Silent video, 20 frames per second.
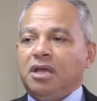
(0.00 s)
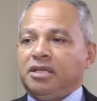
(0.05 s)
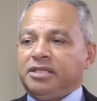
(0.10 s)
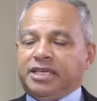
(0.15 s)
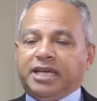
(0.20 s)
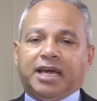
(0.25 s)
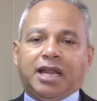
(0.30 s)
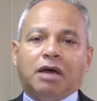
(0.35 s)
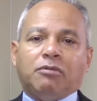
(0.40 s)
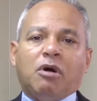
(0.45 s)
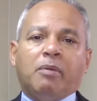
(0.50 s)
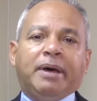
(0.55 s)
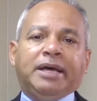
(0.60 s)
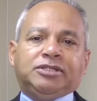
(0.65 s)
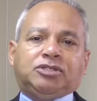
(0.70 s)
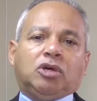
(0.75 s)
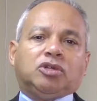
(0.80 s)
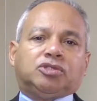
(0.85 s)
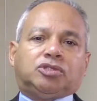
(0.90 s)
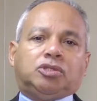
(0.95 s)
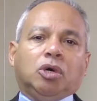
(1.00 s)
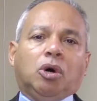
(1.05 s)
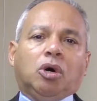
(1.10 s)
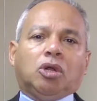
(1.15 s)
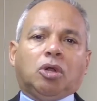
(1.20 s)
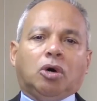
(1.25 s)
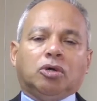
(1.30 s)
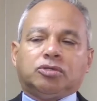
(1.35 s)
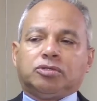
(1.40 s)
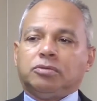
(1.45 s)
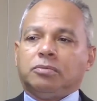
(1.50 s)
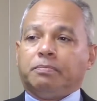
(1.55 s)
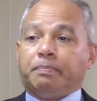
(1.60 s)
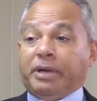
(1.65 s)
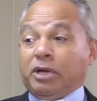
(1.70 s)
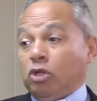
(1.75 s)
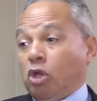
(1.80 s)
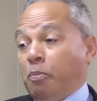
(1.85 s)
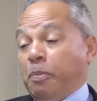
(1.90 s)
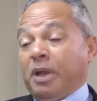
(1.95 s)
Llegará momentos duros,
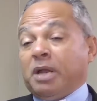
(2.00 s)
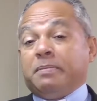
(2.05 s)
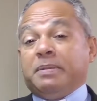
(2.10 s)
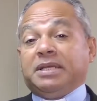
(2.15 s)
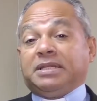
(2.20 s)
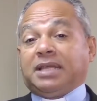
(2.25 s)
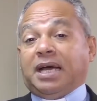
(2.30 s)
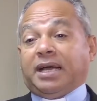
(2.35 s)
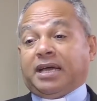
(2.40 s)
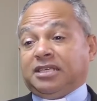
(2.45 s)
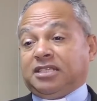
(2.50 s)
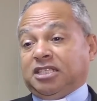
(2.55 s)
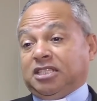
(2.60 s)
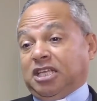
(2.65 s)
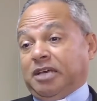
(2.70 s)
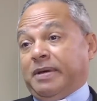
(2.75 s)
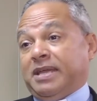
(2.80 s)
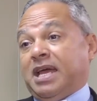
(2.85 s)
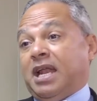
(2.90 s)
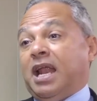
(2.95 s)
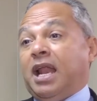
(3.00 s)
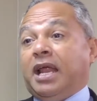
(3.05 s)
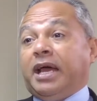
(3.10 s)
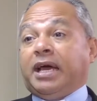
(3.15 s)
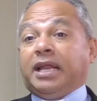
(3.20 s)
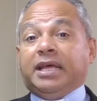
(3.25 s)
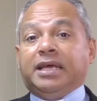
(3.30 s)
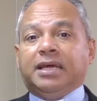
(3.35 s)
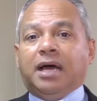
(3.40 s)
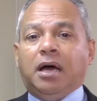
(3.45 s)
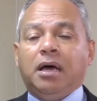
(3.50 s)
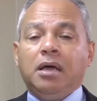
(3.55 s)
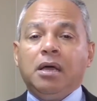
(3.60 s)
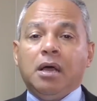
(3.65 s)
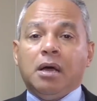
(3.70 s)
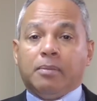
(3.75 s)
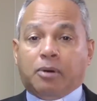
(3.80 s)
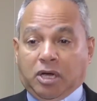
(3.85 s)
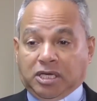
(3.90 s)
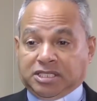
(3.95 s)
pero no permita que se te vaya la alegría,
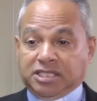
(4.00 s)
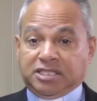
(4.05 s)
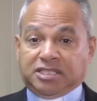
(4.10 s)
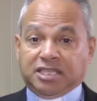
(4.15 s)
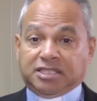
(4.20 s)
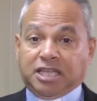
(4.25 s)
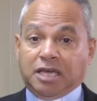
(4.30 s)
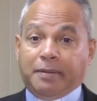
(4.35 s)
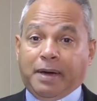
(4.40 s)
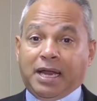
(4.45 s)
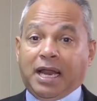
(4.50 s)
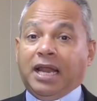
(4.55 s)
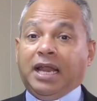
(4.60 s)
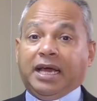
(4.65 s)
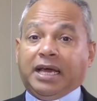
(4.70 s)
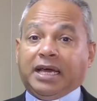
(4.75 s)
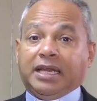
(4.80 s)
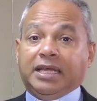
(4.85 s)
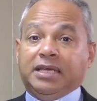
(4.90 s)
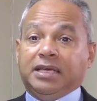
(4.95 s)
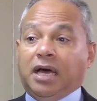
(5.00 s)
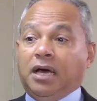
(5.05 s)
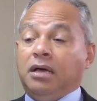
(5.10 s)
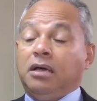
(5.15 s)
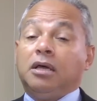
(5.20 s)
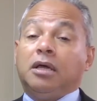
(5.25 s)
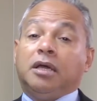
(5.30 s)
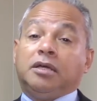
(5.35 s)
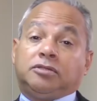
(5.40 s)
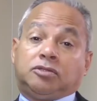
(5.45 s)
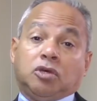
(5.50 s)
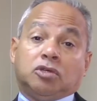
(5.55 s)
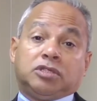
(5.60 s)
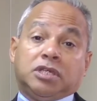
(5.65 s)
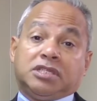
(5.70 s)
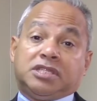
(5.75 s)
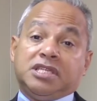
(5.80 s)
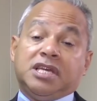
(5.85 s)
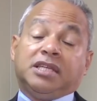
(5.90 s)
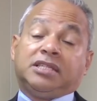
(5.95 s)
porque si, se te va la alegría,
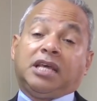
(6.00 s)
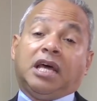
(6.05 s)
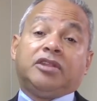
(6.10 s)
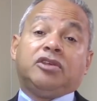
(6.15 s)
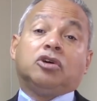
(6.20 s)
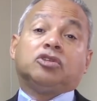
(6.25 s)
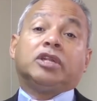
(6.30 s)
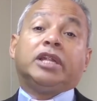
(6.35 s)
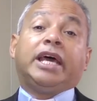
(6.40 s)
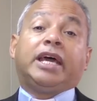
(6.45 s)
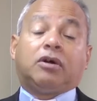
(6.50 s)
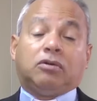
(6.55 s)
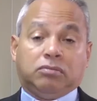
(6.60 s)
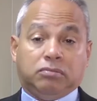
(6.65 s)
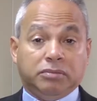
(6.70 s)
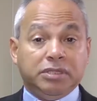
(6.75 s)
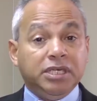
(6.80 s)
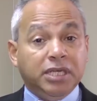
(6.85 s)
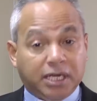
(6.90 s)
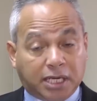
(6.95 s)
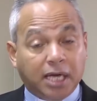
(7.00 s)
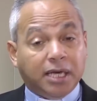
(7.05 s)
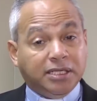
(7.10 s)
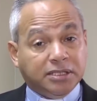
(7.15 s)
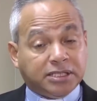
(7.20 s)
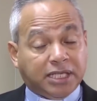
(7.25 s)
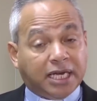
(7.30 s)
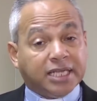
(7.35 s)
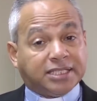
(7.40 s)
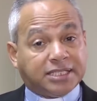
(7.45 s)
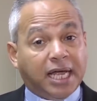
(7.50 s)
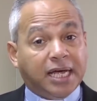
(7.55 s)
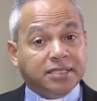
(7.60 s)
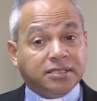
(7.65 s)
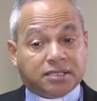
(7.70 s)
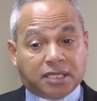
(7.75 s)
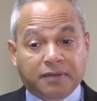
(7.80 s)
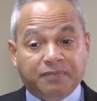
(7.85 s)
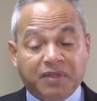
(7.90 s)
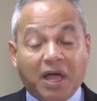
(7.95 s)
entonces siente a Dios lejos. Mire qué
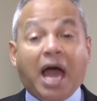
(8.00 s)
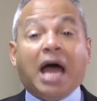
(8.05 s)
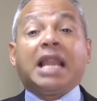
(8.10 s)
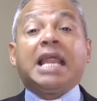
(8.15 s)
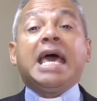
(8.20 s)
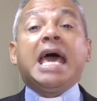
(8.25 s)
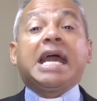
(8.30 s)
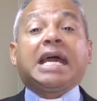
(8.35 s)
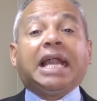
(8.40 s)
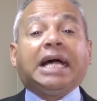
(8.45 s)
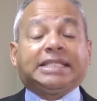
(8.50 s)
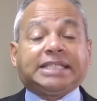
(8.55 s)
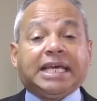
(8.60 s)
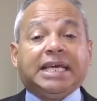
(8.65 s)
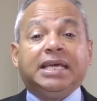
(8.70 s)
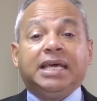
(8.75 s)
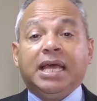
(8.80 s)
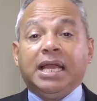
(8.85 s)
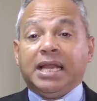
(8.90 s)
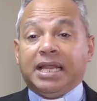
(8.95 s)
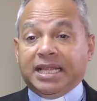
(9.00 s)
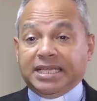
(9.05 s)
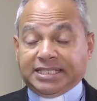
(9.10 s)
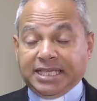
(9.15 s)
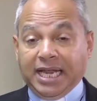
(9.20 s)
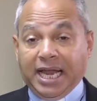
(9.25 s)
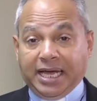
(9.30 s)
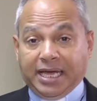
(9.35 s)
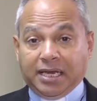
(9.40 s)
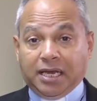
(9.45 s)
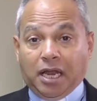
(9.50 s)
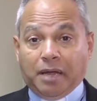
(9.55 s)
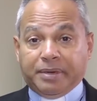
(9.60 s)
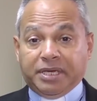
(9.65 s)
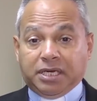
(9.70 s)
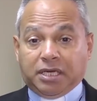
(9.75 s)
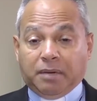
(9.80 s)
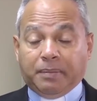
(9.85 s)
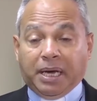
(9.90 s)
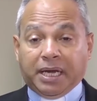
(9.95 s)
interesante, alégrate, le dice el ángel a la
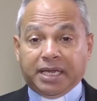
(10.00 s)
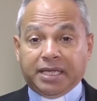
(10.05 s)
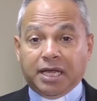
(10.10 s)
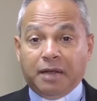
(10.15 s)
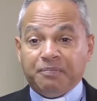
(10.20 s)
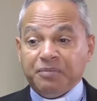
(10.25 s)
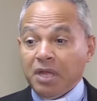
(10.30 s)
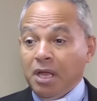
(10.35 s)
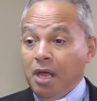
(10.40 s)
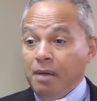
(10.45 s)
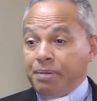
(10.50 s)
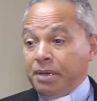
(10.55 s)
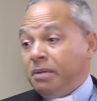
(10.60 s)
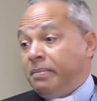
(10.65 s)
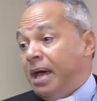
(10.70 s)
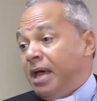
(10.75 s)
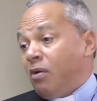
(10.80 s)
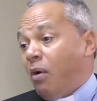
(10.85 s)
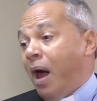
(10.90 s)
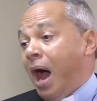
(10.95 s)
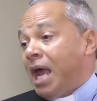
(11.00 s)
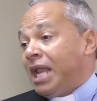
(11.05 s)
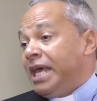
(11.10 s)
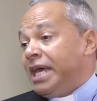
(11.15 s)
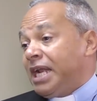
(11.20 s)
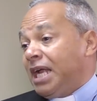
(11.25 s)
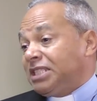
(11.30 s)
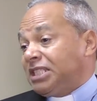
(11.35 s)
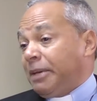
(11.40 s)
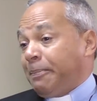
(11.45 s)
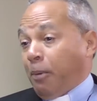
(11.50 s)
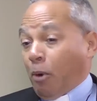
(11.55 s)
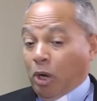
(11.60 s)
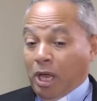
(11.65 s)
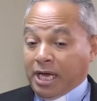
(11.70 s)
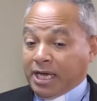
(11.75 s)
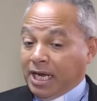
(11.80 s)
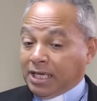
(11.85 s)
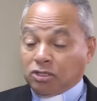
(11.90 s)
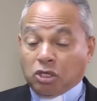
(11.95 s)
Virgen María. Primero, alégrate por
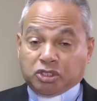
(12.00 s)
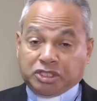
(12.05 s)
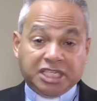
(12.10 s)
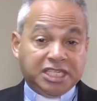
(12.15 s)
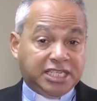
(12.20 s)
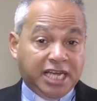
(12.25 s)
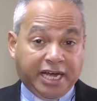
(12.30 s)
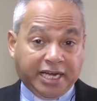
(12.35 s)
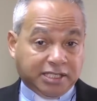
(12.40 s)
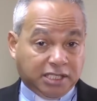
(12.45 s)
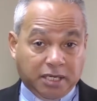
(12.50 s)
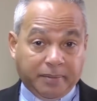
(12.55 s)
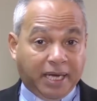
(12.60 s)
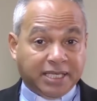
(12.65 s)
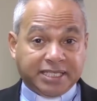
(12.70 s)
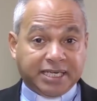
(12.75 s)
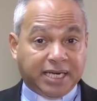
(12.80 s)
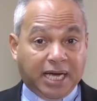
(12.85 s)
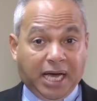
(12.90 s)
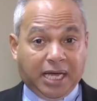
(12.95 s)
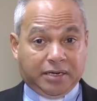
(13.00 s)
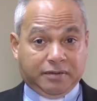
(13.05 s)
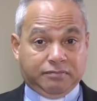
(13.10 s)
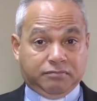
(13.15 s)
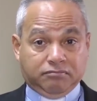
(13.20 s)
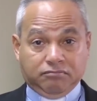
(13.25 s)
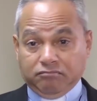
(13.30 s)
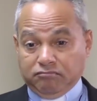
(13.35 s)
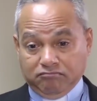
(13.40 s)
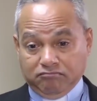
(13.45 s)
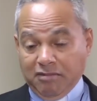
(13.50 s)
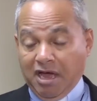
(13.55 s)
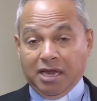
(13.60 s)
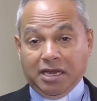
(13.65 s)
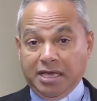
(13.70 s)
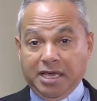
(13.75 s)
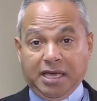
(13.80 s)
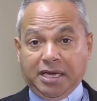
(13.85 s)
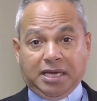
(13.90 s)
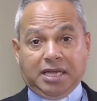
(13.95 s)
la gran noticia que te va a llegar.
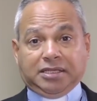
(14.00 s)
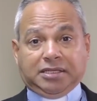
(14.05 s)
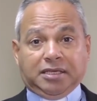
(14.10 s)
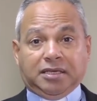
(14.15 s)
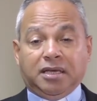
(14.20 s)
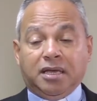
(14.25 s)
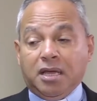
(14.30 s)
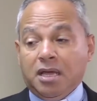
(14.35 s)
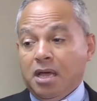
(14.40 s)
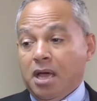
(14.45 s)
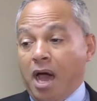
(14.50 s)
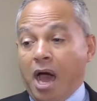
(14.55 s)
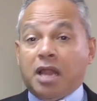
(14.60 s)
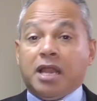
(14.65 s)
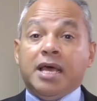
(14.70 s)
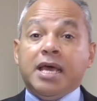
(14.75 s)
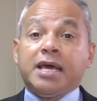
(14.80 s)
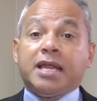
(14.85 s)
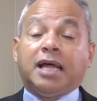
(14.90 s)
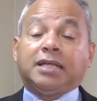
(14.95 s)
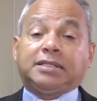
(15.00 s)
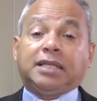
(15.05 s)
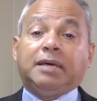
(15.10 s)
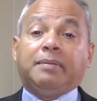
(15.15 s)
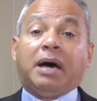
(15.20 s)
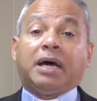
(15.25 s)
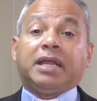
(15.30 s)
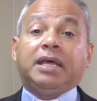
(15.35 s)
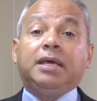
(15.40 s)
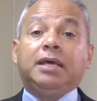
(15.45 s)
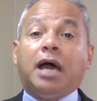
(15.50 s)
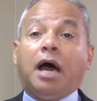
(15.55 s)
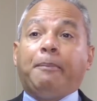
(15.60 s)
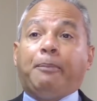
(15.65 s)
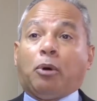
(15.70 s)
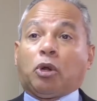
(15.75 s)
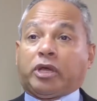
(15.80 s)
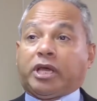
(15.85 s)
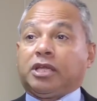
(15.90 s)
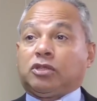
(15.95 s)
Alégrate, alégrate María,
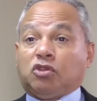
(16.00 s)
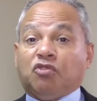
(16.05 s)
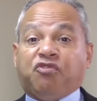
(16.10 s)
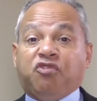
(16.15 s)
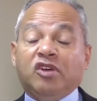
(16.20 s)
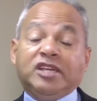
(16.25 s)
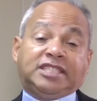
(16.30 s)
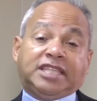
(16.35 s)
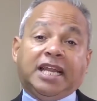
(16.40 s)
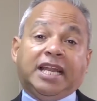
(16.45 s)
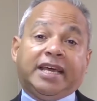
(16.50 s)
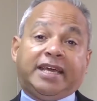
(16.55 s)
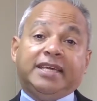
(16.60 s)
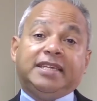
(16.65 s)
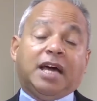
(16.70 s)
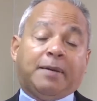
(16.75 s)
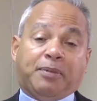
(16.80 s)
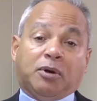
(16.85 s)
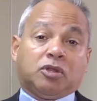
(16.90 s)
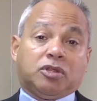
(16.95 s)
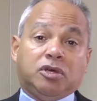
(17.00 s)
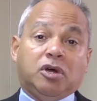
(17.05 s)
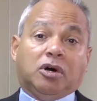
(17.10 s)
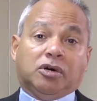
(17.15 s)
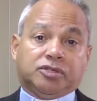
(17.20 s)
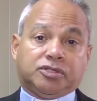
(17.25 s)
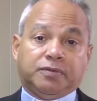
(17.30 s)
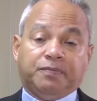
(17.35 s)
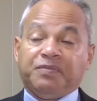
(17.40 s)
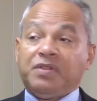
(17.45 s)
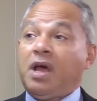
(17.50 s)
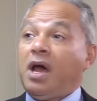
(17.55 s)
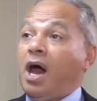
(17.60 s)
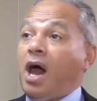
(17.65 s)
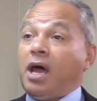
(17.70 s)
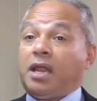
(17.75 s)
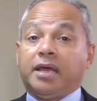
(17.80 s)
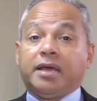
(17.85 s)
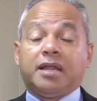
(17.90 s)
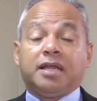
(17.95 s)
porque tú fuiste elegida por Dios.
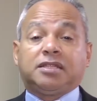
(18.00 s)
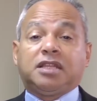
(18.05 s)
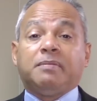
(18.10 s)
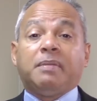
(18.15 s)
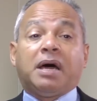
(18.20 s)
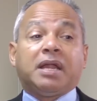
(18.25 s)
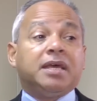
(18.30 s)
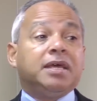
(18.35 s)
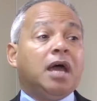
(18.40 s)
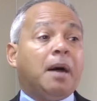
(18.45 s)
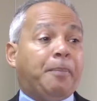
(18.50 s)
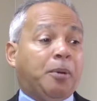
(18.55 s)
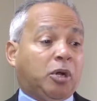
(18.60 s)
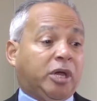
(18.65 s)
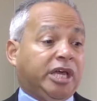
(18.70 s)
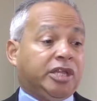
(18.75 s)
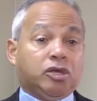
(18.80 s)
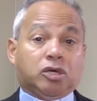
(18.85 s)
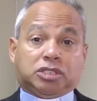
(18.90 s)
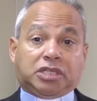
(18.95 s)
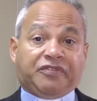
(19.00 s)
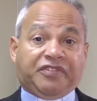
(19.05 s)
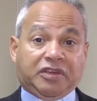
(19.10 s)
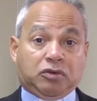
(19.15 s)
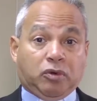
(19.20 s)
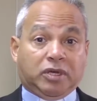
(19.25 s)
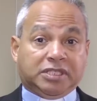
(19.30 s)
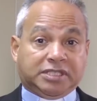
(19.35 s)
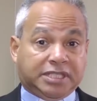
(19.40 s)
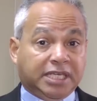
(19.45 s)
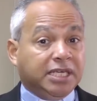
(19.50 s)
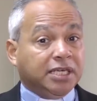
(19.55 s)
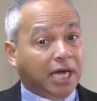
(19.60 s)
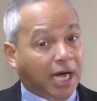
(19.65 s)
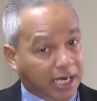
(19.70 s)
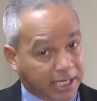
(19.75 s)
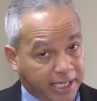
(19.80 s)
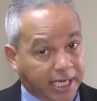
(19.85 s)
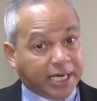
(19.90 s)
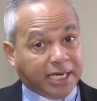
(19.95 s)
Alégrate María porque Dios se fijó en ti.
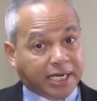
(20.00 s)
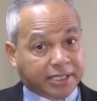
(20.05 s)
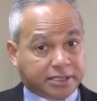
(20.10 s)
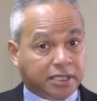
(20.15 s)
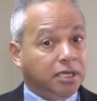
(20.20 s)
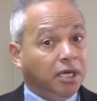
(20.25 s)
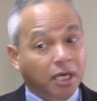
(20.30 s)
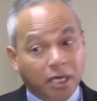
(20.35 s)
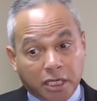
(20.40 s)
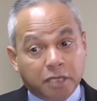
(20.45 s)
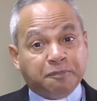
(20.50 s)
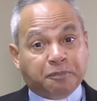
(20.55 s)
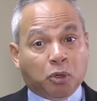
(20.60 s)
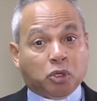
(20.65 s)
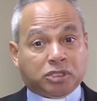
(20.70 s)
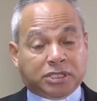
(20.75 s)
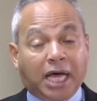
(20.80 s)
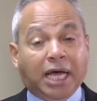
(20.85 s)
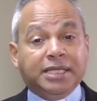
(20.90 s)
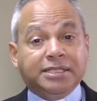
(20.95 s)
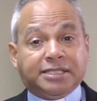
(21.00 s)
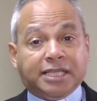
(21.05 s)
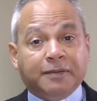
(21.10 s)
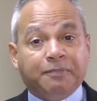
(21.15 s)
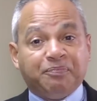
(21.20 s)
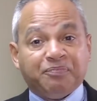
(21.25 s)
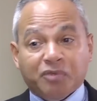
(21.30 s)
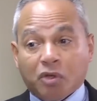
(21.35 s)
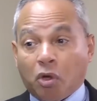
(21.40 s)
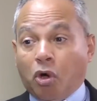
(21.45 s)
Alégrate. Importante.